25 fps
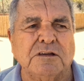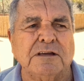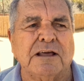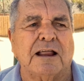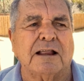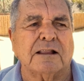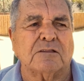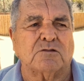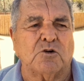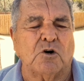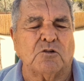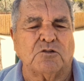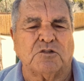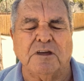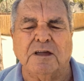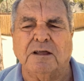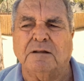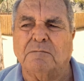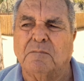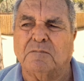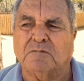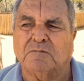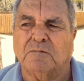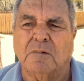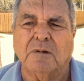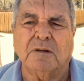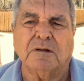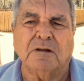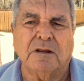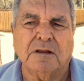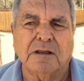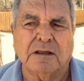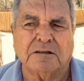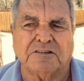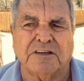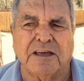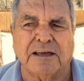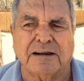y a las 12
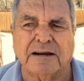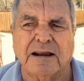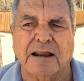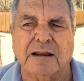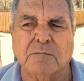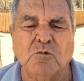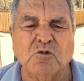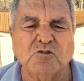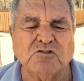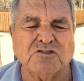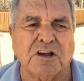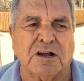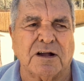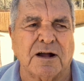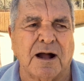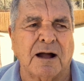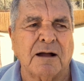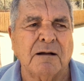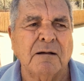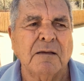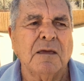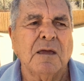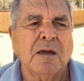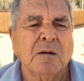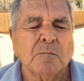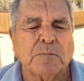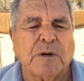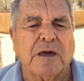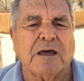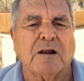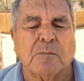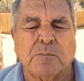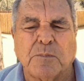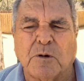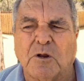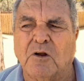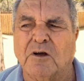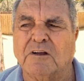cierra la música.
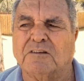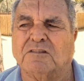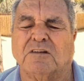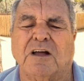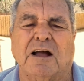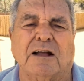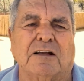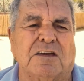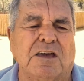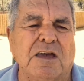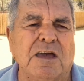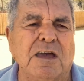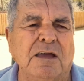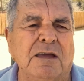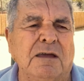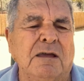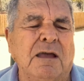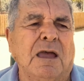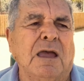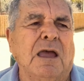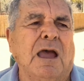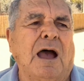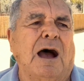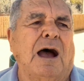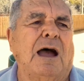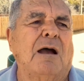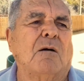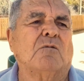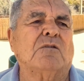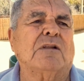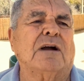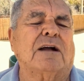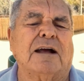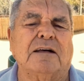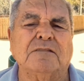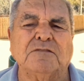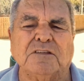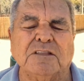Pero, pero es que aquí hay una
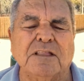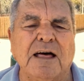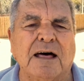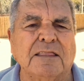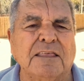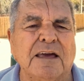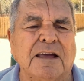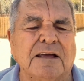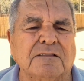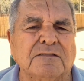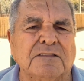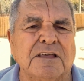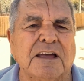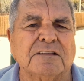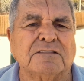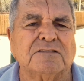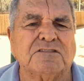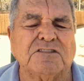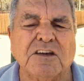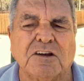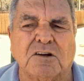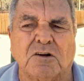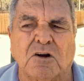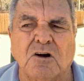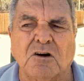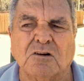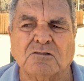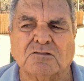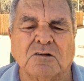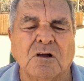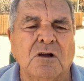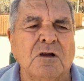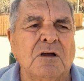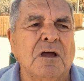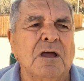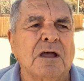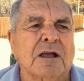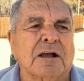cantidad de, de chicos
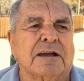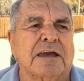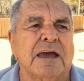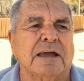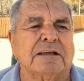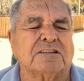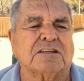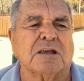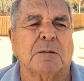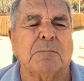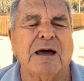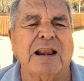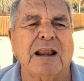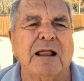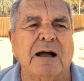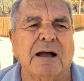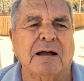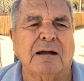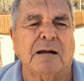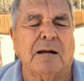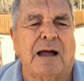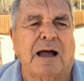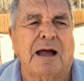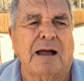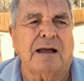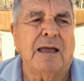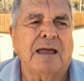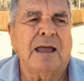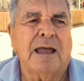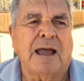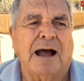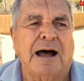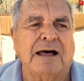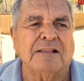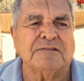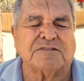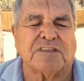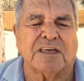que se van
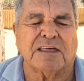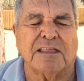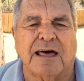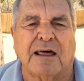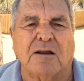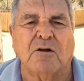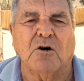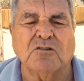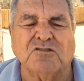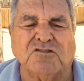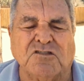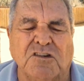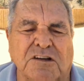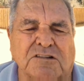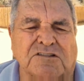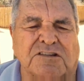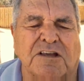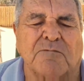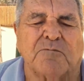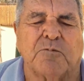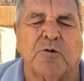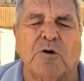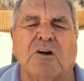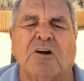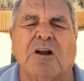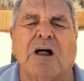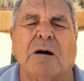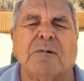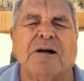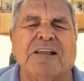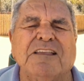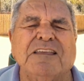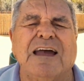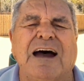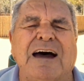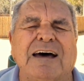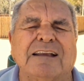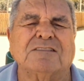ante la noche, se fueron a
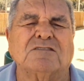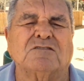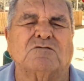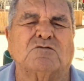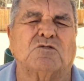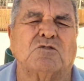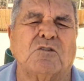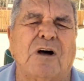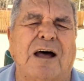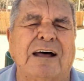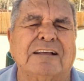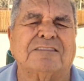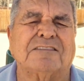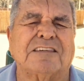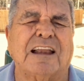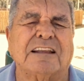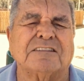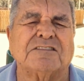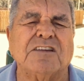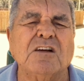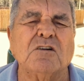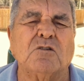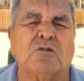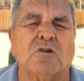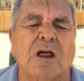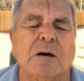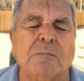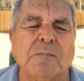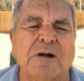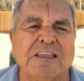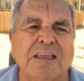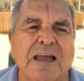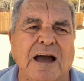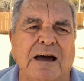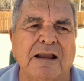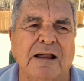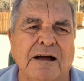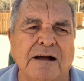bañar hasta las 5 de la
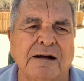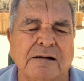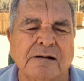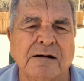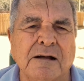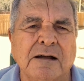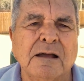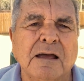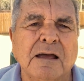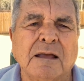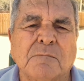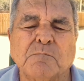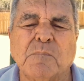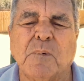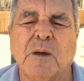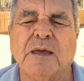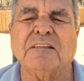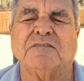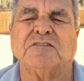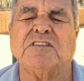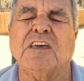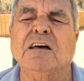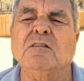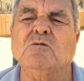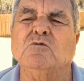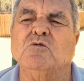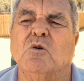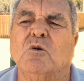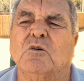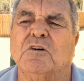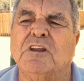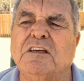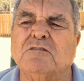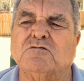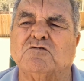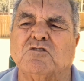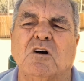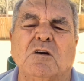mañana, metiendo
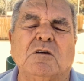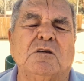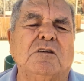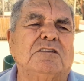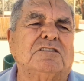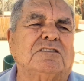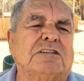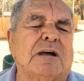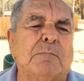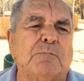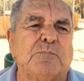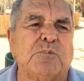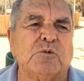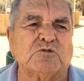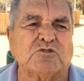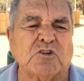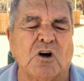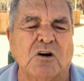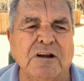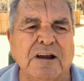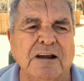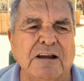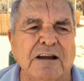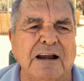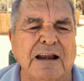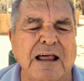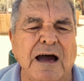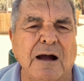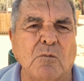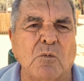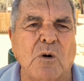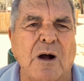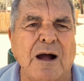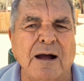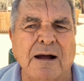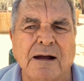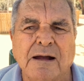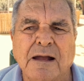gritos y champuzón en el
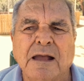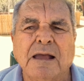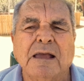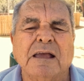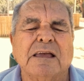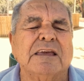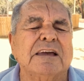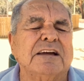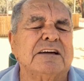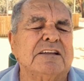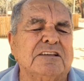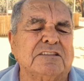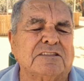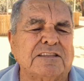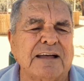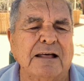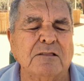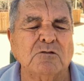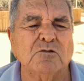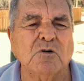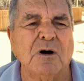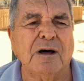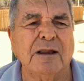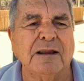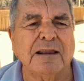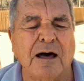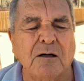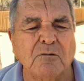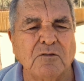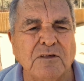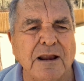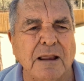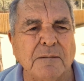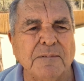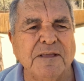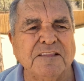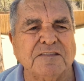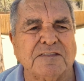agua y gritando al lado de
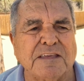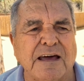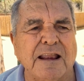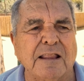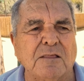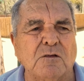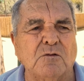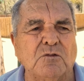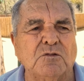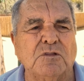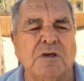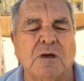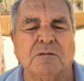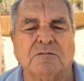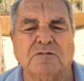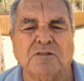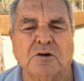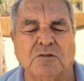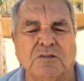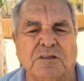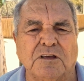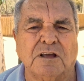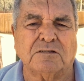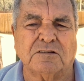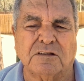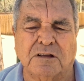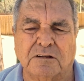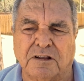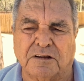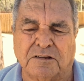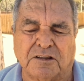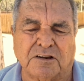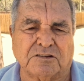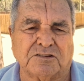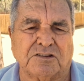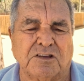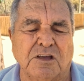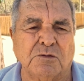la ventana donde, donde
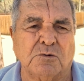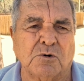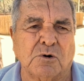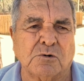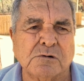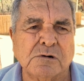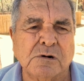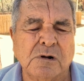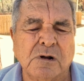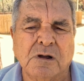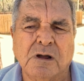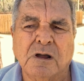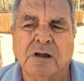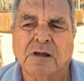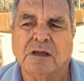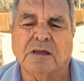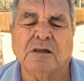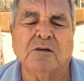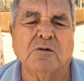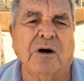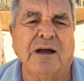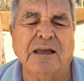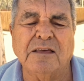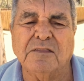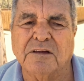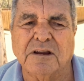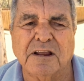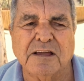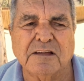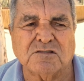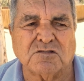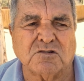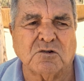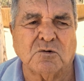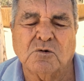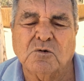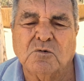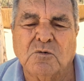resido. Y no hay
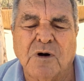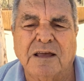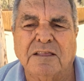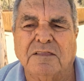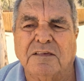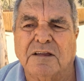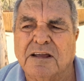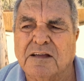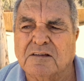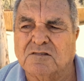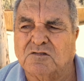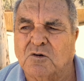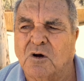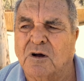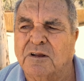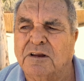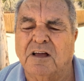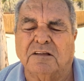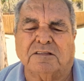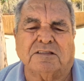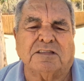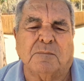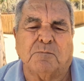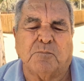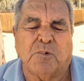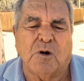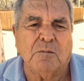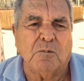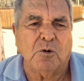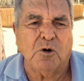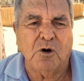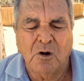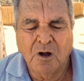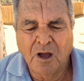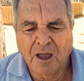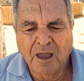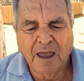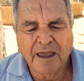derecho, no hay derecho. En este
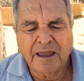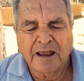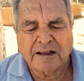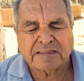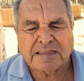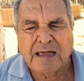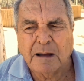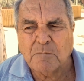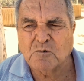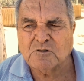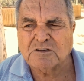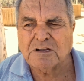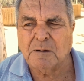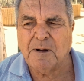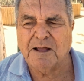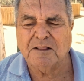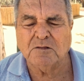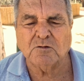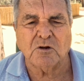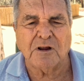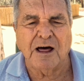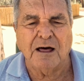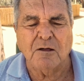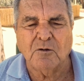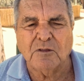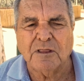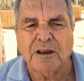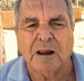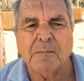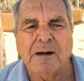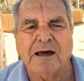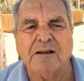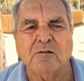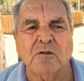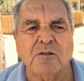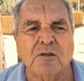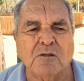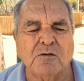pueblo estamos abandonados de la
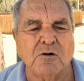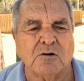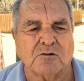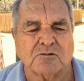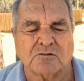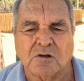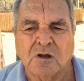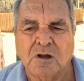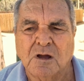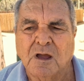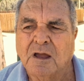mano de Dios.